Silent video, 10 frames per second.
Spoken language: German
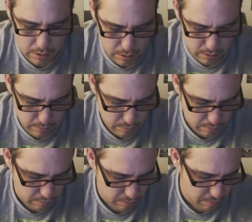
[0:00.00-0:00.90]

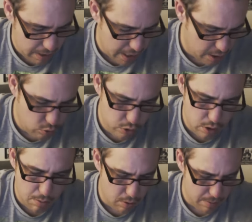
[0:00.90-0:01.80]
Ähm, man kann
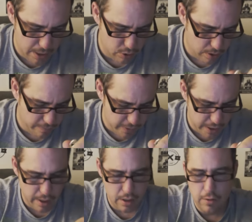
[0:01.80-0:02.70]
natürlich aber auch mal einen
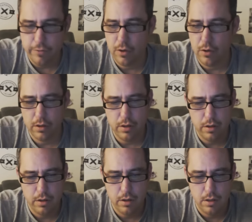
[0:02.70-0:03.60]
Tröpfler da draufhauen.
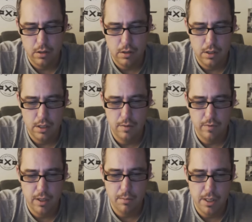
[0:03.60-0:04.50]

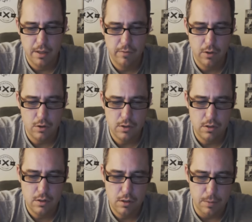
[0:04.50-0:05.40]
Nehmen wir hier mal den
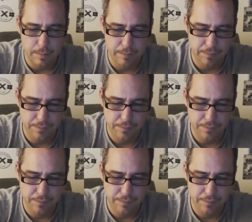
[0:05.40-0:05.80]
Velocity.